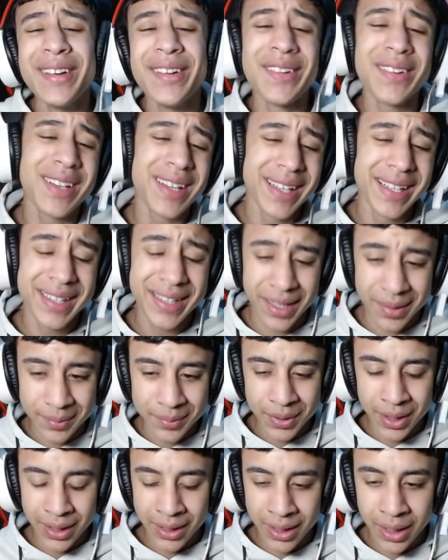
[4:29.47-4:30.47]
اوكي نكمل
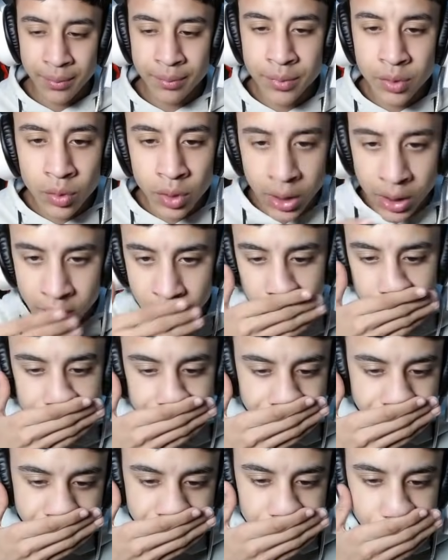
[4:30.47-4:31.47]
هنكمل وانا
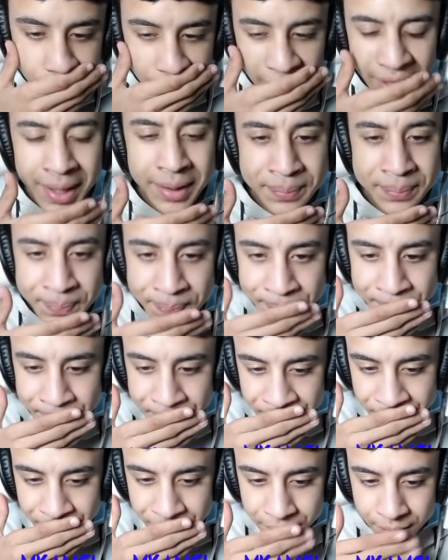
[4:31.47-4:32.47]

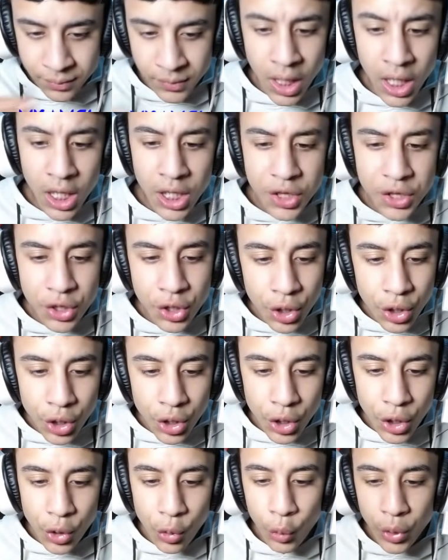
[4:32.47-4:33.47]
هم
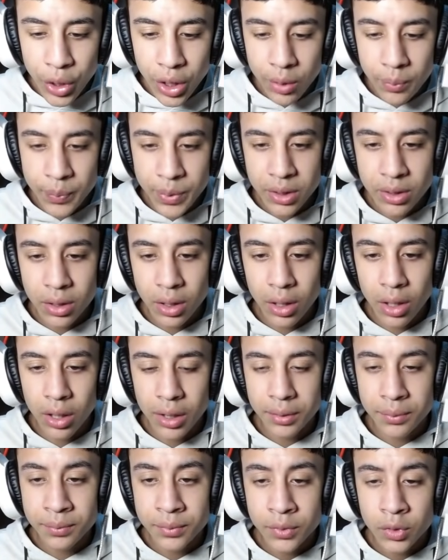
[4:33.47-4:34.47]
نو ويل بي
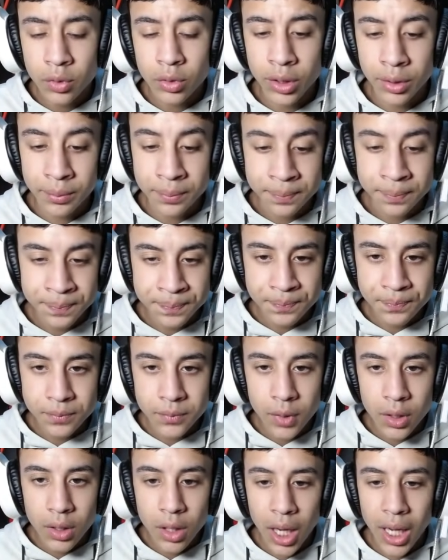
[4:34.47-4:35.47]
تراي اوكي
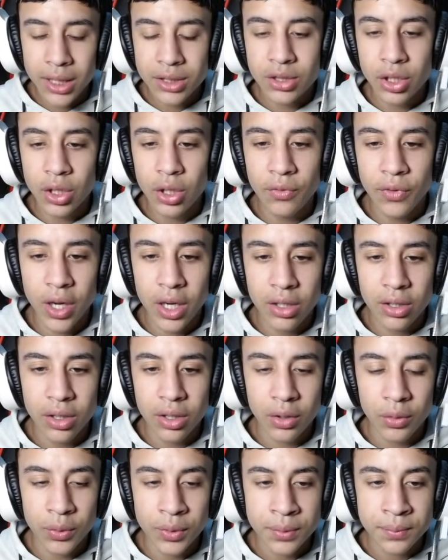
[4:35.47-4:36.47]
حط لافا على
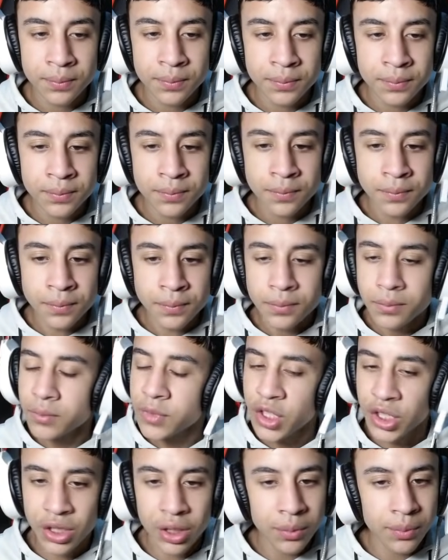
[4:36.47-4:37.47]
الكروي
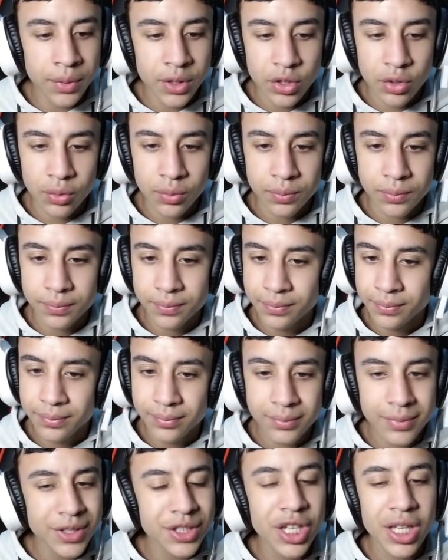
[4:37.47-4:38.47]
مش هتلمسه
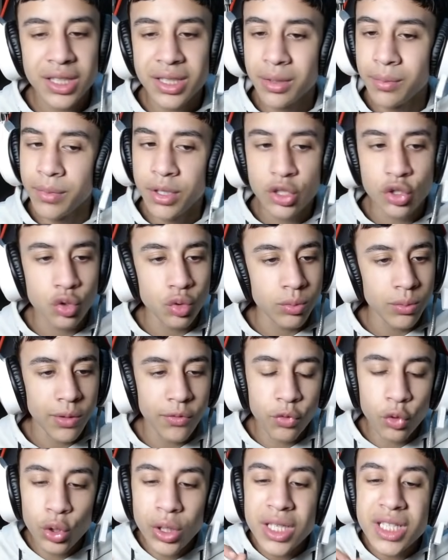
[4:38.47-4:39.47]
مش هتلمسه
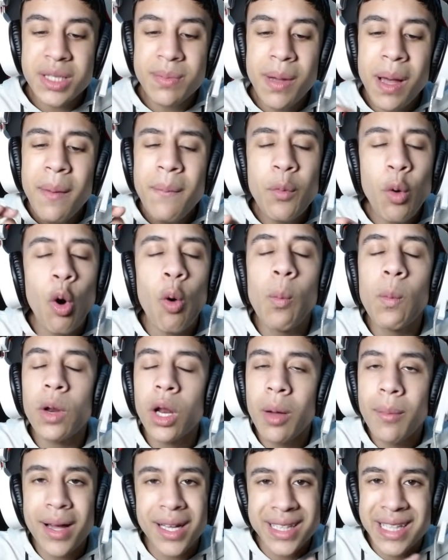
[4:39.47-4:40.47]
المفروض يا شباب
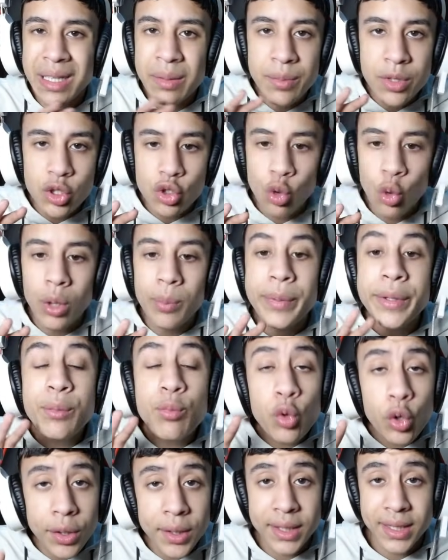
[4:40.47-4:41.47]
عمرها ما هتلمسه هو البيت
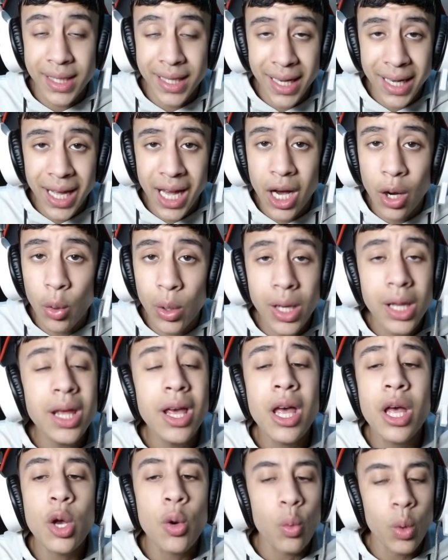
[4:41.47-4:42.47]
ممكن يتحرق حواليه
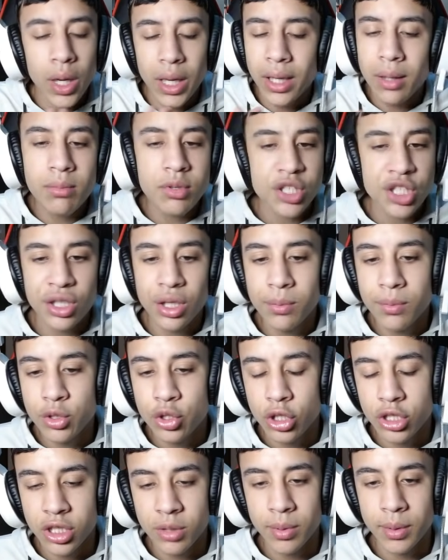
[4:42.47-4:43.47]
ولكن مش هتلمسه
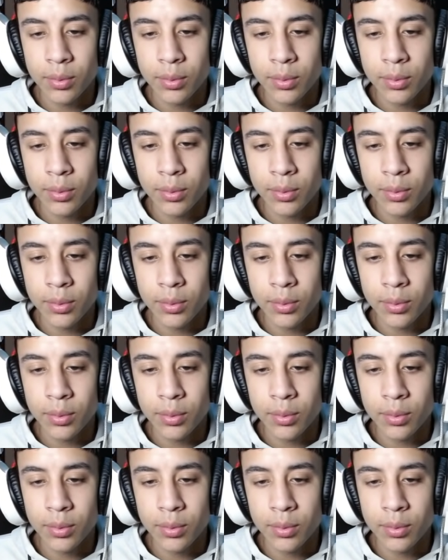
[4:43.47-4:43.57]
يا شباب